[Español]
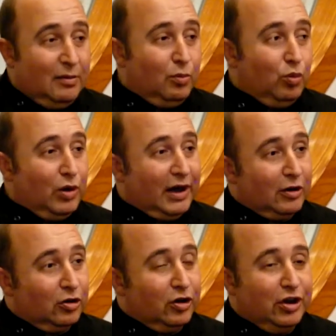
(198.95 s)
muy
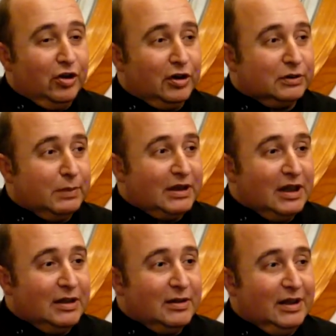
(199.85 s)
reconocido en
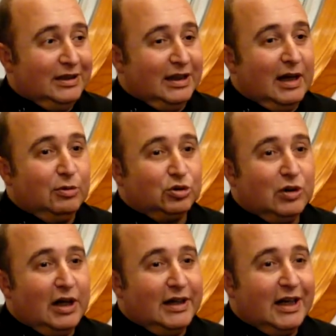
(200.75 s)
España y traíamos
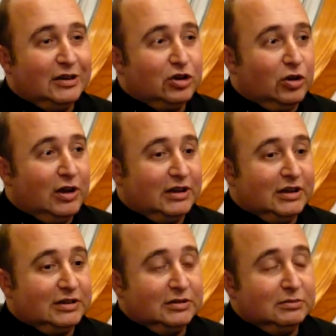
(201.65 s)
una línea de
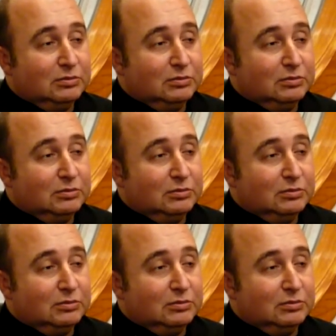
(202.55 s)
chocolates.